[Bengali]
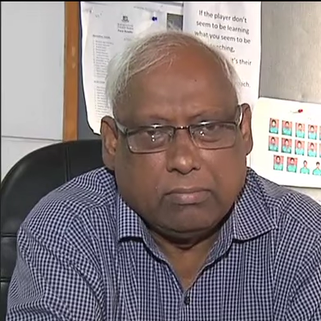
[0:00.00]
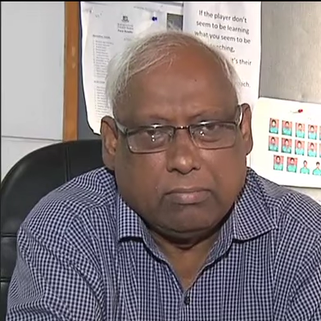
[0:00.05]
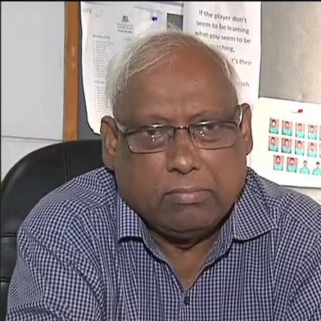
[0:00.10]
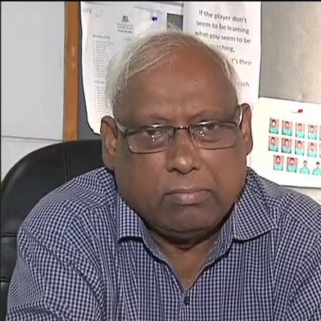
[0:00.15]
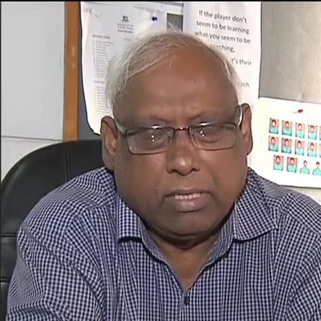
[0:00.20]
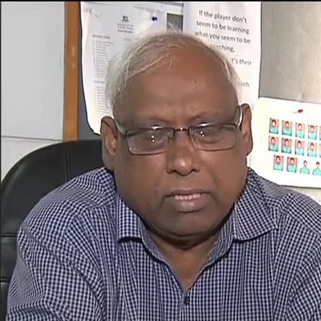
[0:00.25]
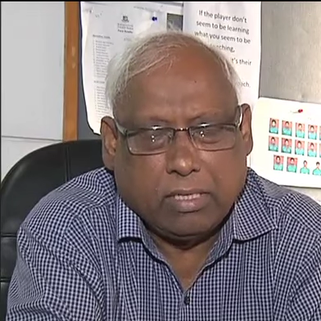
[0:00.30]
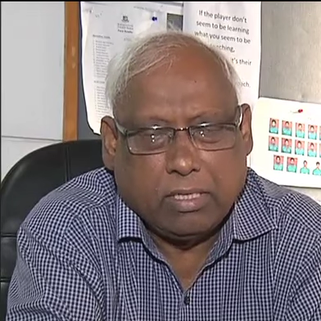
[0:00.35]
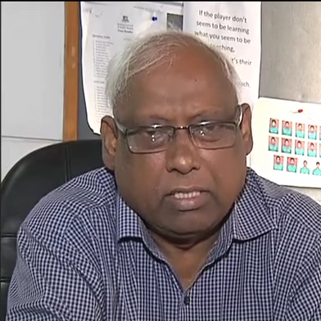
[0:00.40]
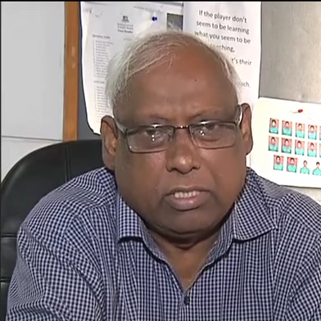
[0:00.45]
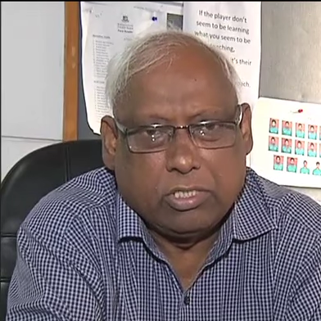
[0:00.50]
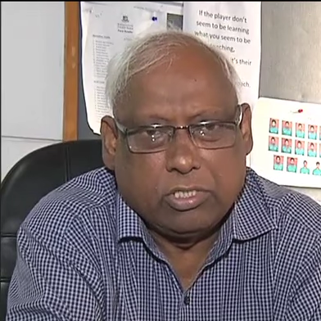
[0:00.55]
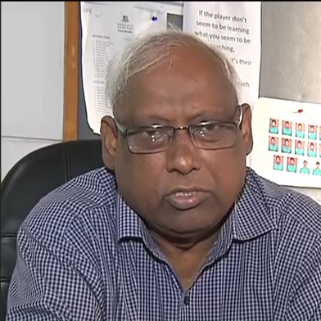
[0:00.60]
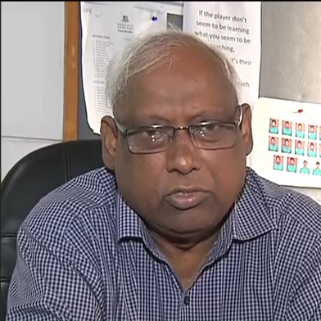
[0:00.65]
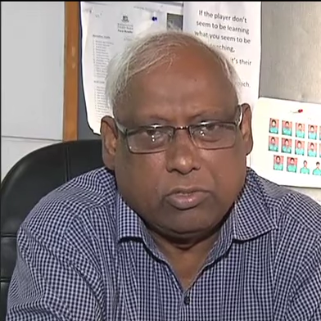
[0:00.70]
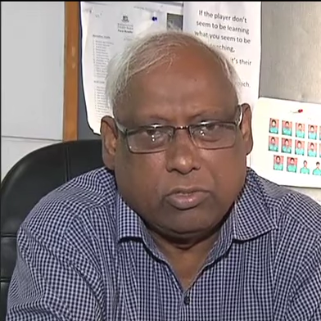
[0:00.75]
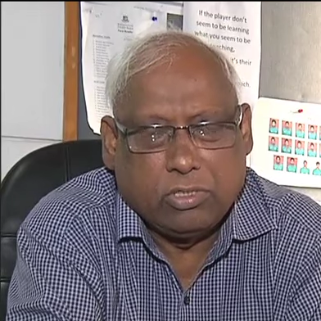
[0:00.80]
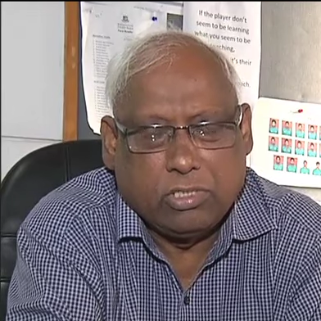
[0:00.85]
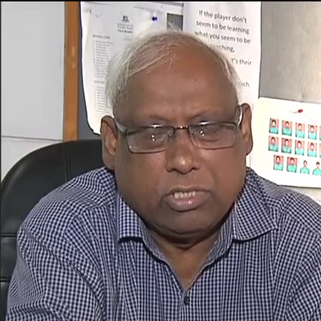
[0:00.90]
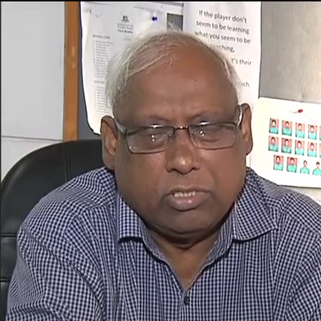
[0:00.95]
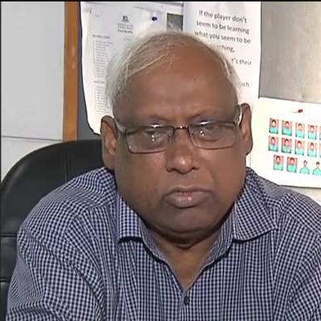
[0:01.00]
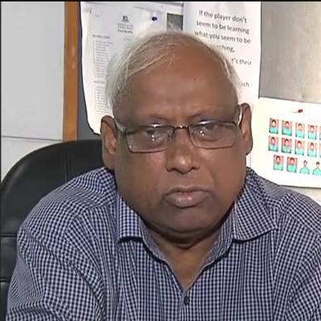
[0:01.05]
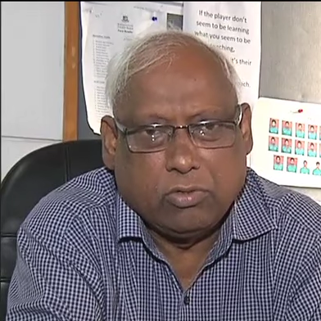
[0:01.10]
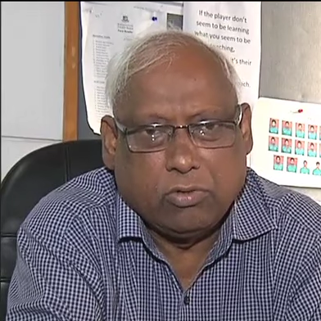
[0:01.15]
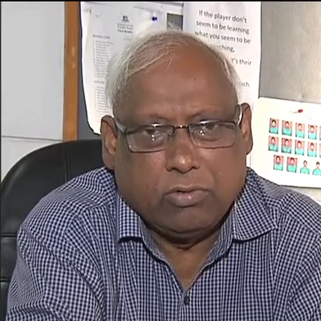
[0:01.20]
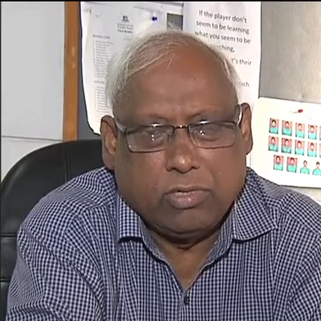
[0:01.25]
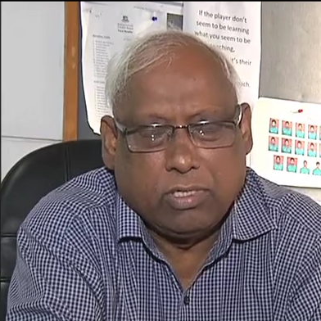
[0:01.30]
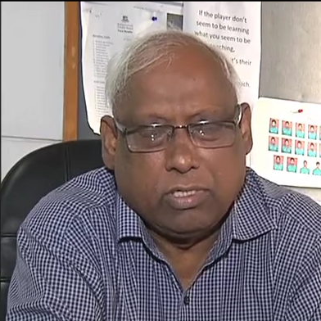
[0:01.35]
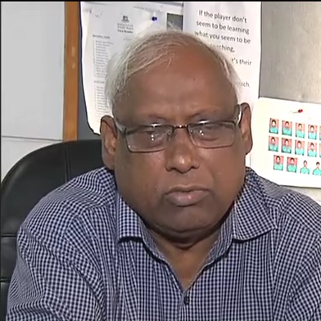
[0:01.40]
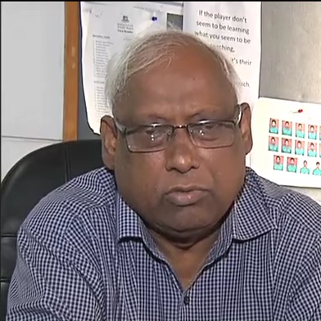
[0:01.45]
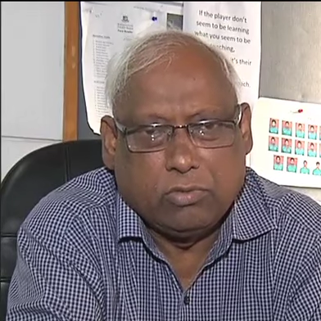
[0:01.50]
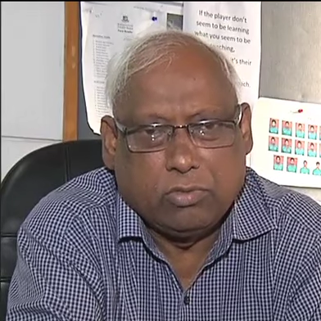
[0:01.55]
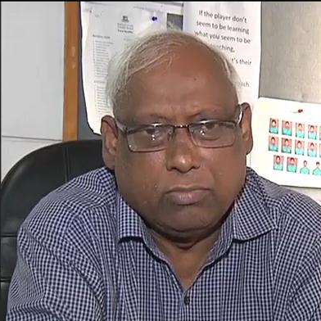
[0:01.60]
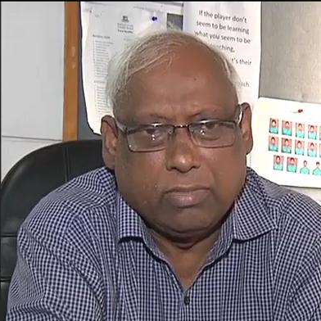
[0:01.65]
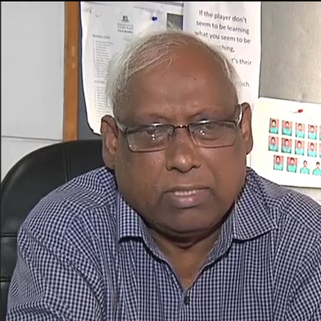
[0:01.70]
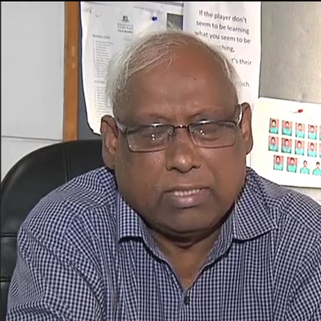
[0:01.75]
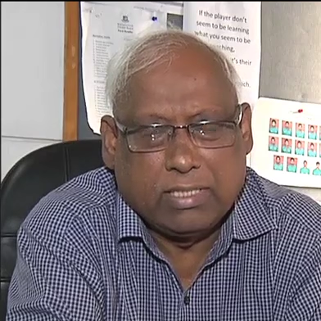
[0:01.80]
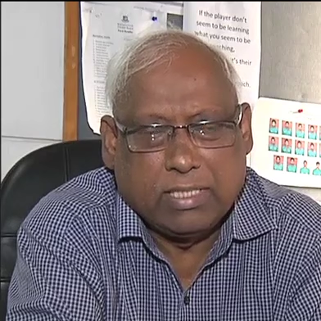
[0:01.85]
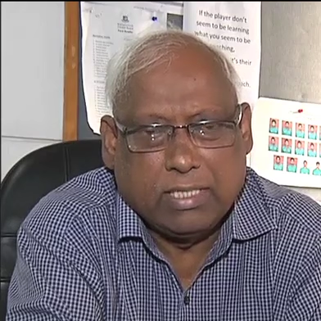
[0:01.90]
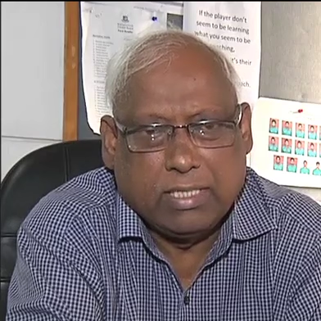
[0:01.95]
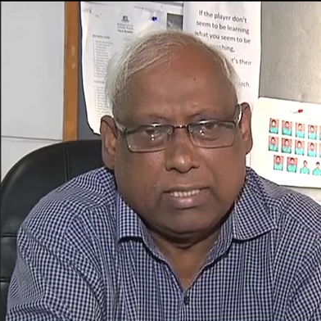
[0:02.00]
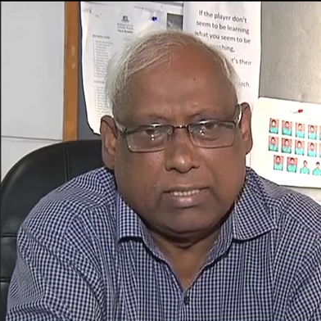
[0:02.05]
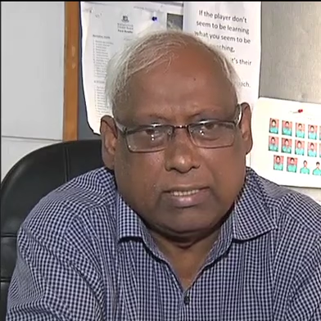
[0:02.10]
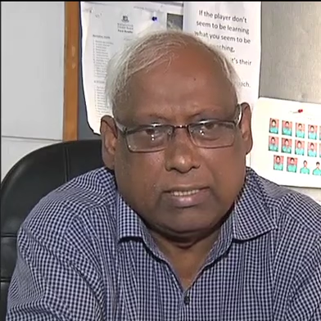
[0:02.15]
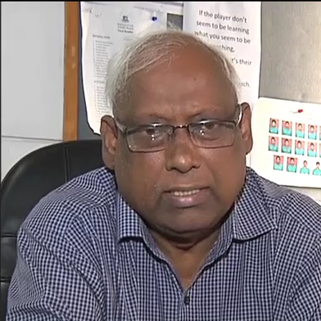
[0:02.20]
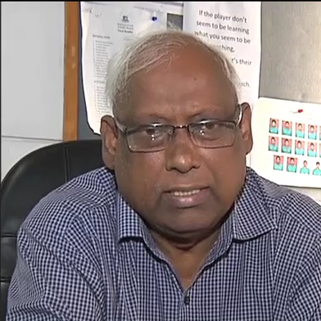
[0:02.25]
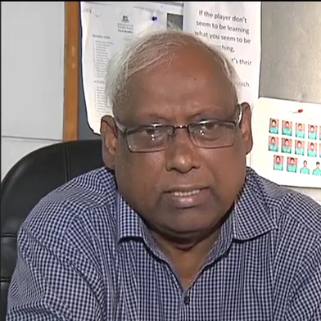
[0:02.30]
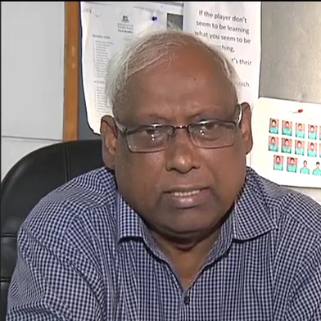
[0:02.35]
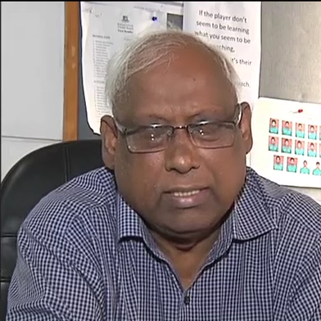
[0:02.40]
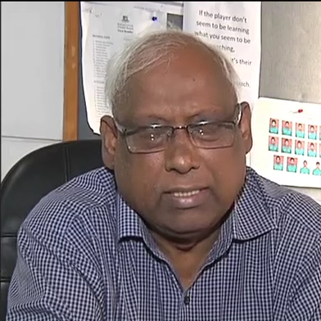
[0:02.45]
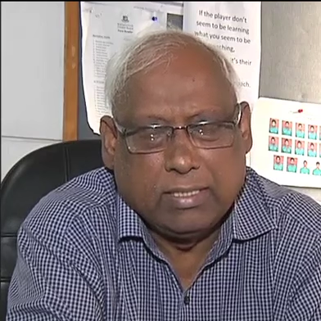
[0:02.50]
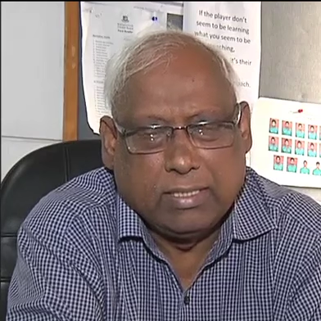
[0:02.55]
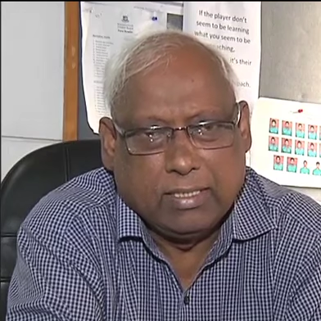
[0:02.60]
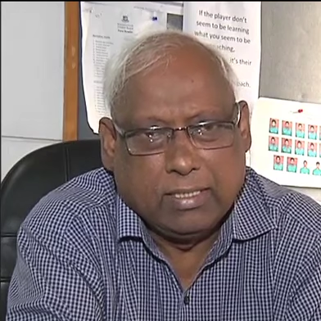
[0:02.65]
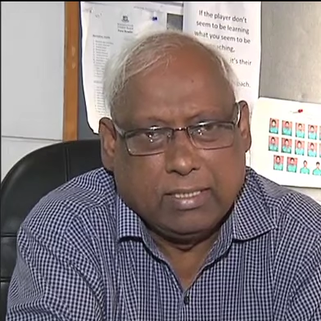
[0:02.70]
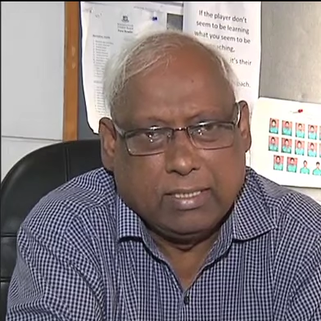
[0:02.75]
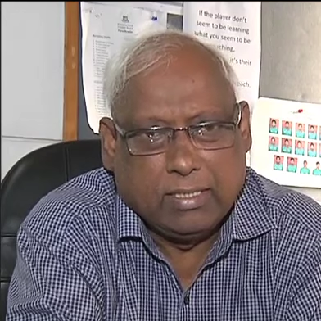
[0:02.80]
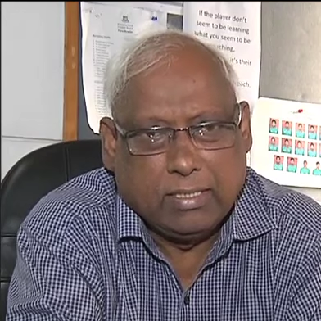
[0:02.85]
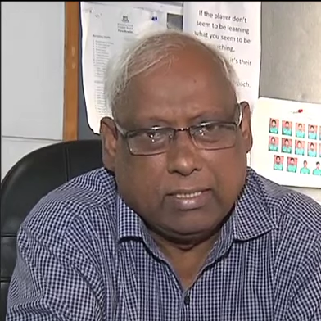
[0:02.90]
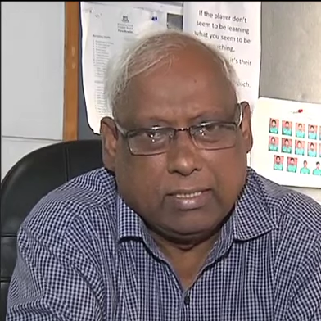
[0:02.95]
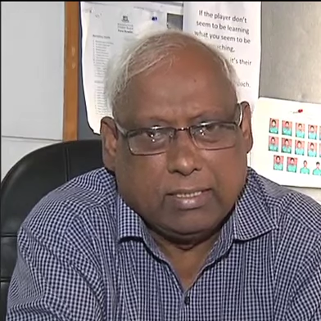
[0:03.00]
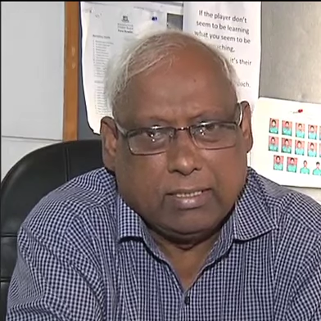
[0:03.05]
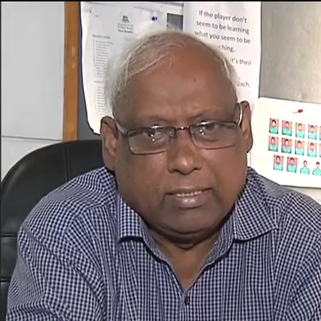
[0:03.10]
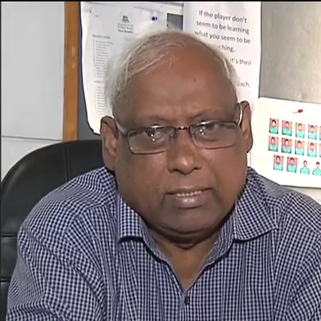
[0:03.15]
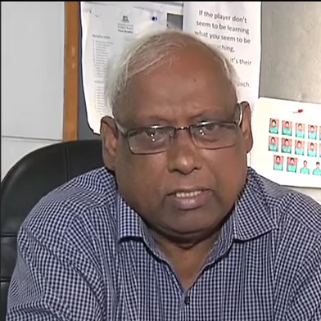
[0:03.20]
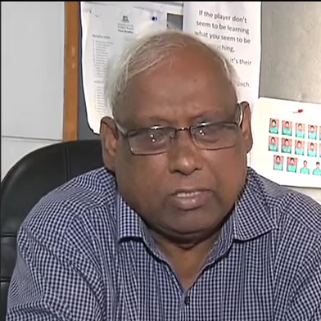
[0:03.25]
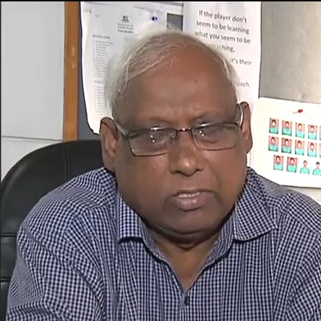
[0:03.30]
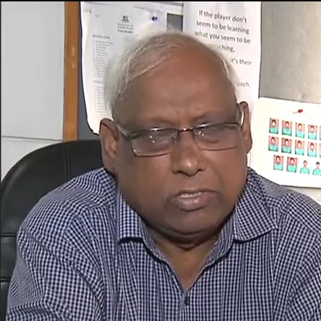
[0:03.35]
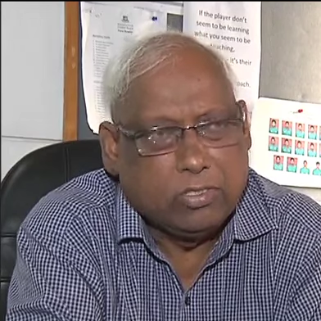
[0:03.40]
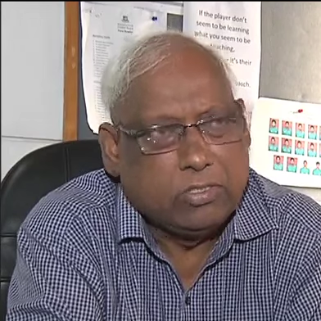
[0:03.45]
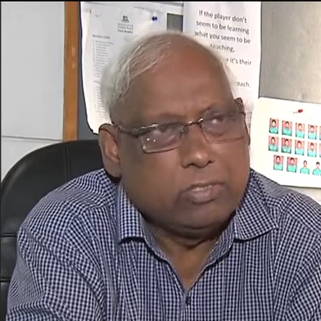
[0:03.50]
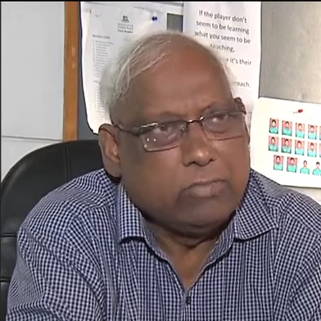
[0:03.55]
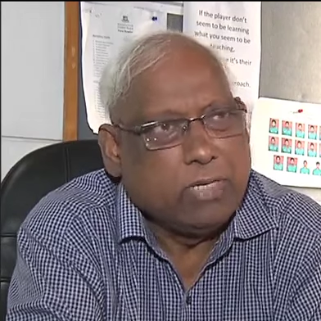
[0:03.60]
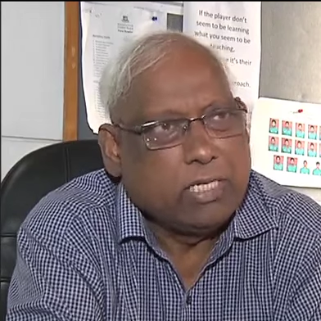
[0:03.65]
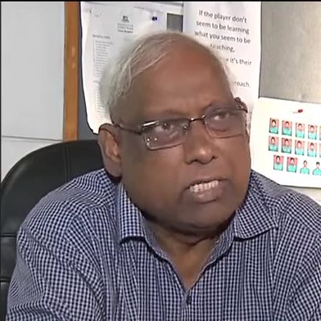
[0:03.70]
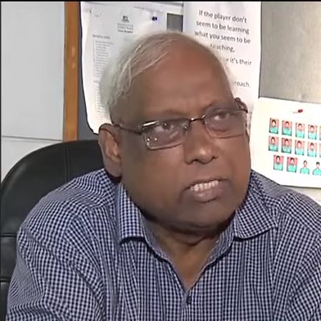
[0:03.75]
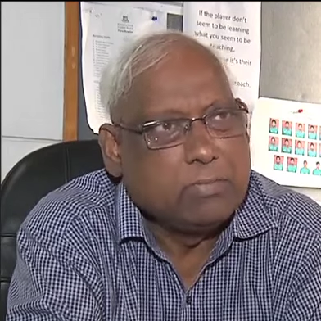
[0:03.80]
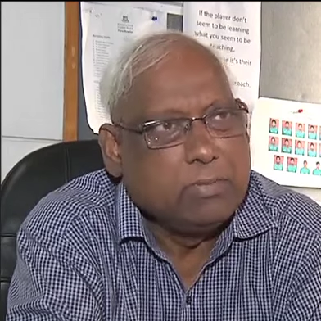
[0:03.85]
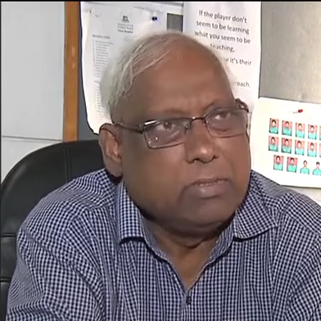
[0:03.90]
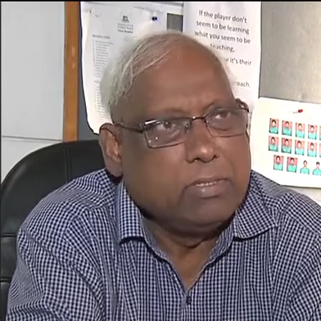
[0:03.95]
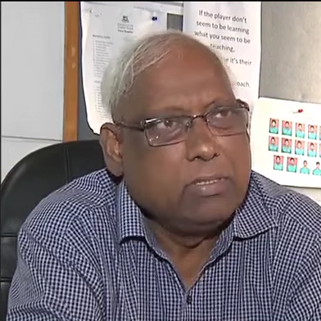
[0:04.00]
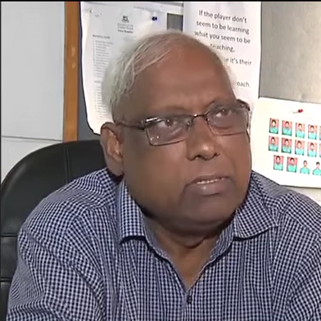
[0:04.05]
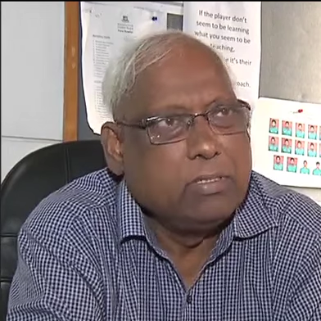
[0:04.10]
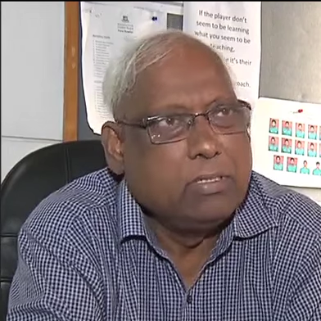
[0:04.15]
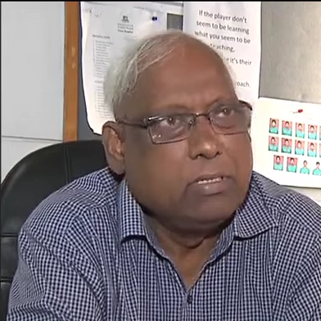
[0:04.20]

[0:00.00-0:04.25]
বাংলাদেশ দল যেহেতু অলরেডি দুটো ম্যাচ খেলেছে কিছু কিছু ব্যাটসম্যান